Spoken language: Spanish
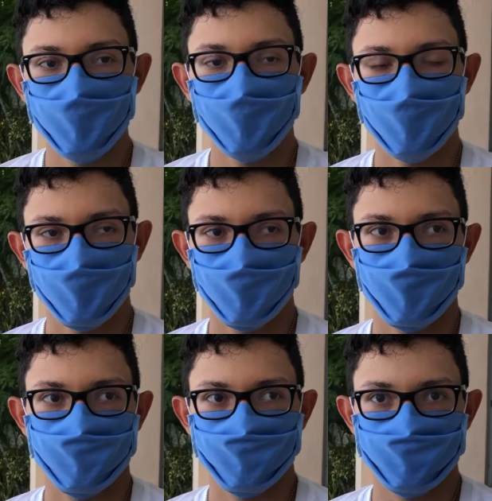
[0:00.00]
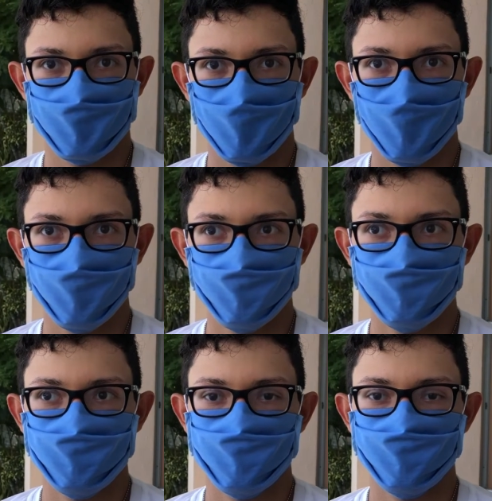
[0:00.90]
He
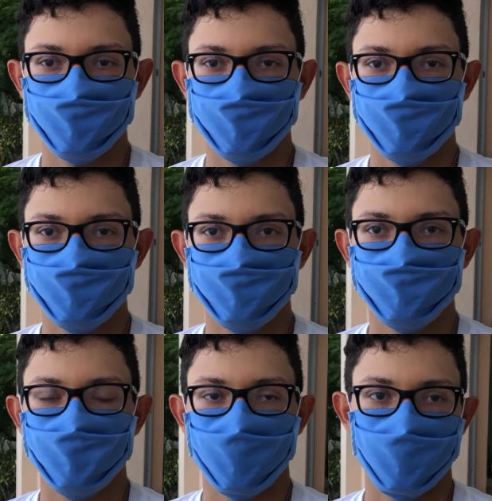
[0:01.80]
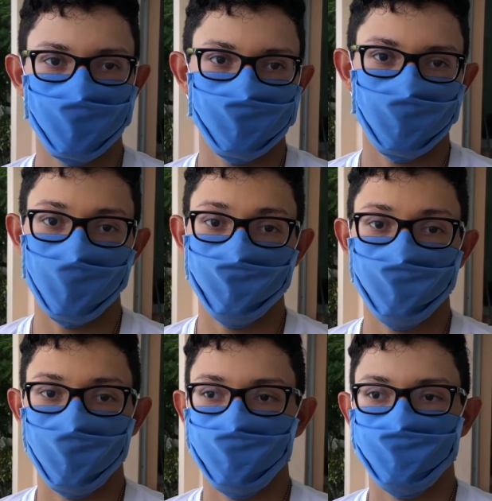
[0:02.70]
buscado con una agencia,
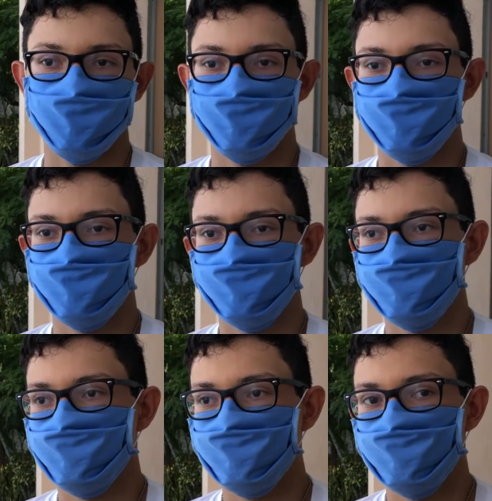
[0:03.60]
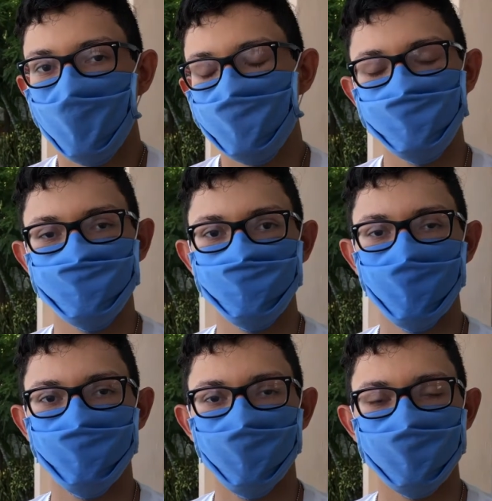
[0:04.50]
pero no nos gustó
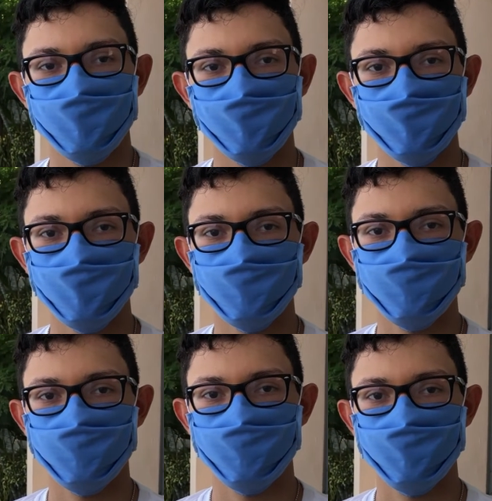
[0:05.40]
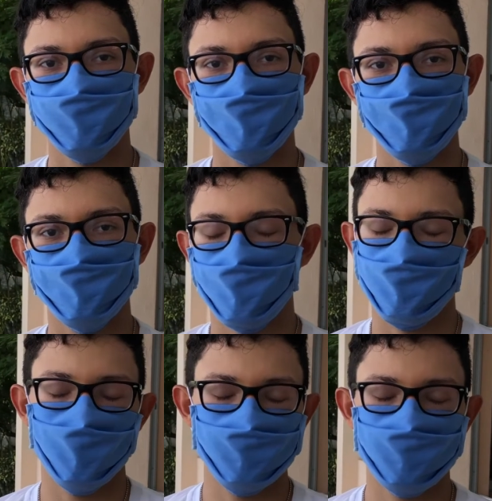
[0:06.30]
la oferta todavía. Pero
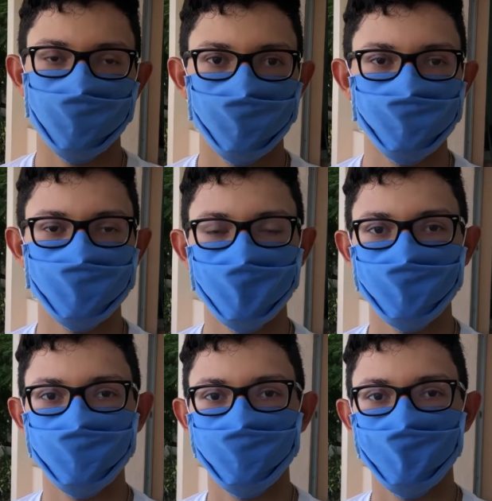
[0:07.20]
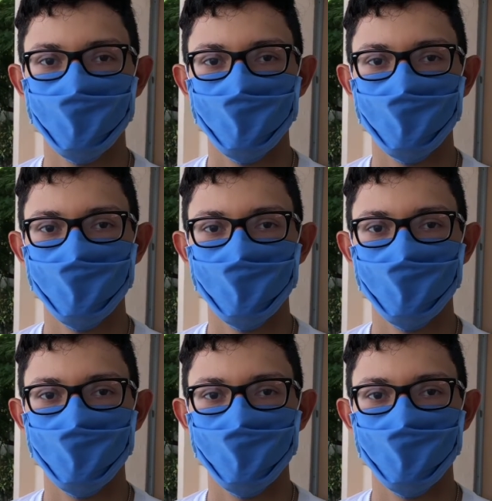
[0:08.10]
vamos a seguir buscando.